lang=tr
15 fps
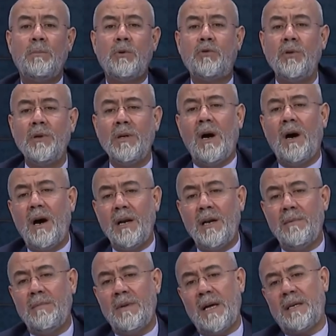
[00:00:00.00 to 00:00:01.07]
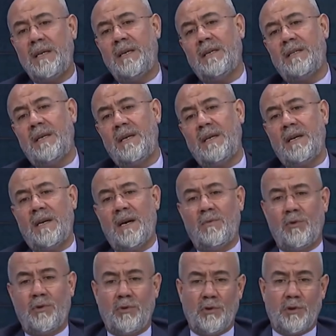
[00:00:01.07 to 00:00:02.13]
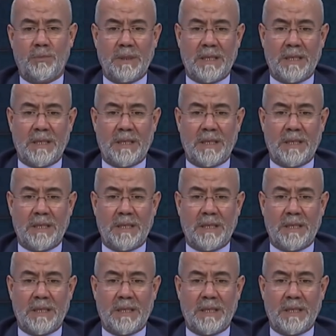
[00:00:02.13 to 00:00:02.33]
bütün alimleri yerden yere vuruyor